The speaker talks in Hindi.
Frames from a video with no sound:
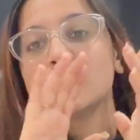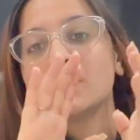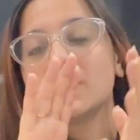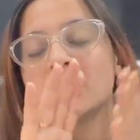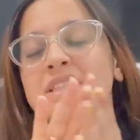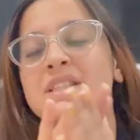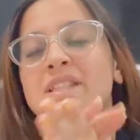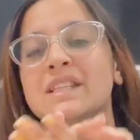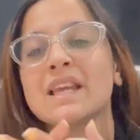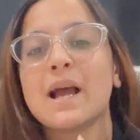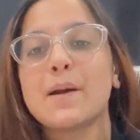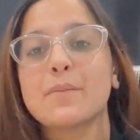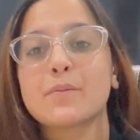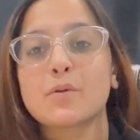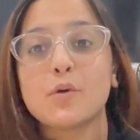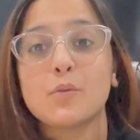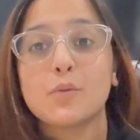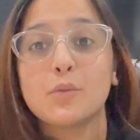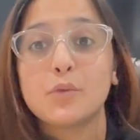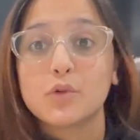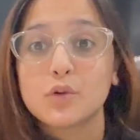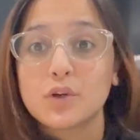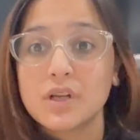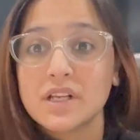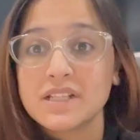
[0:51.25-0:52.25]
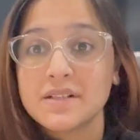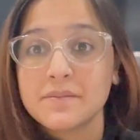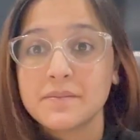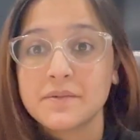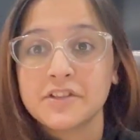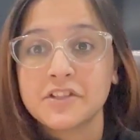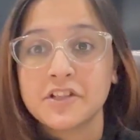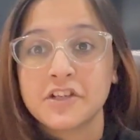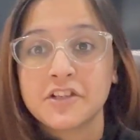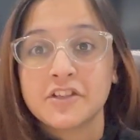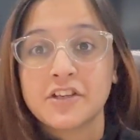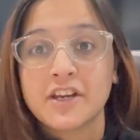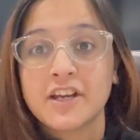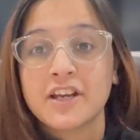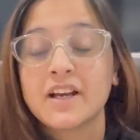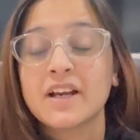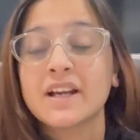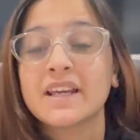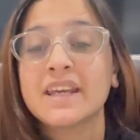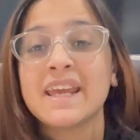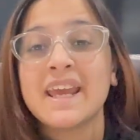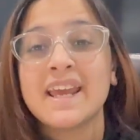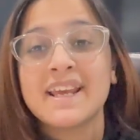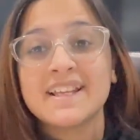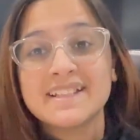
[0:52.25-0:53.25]
जिससे आपको पूरा समझ आ जाएगा
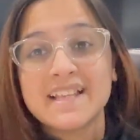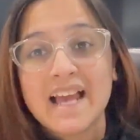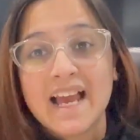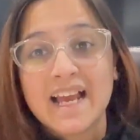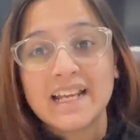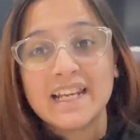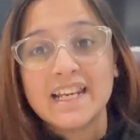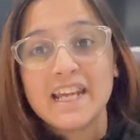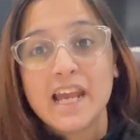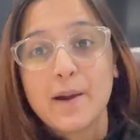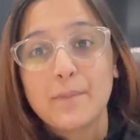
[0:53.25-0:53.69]
कि एग्जैक्टली exactly